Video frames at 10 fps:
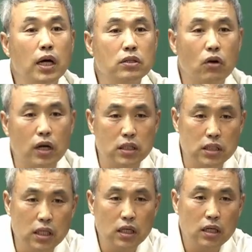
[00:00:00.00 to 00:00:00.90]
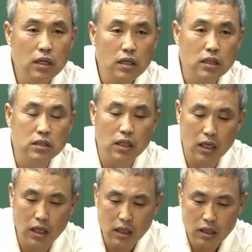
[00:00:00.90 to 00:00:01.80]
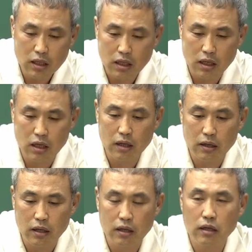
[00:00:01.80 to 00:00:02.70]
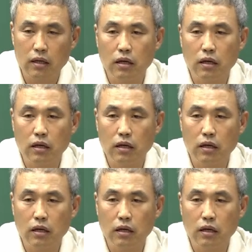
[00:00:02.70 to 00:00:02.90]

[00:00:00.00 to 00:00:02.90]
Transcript: 하는 것까지 이제 에,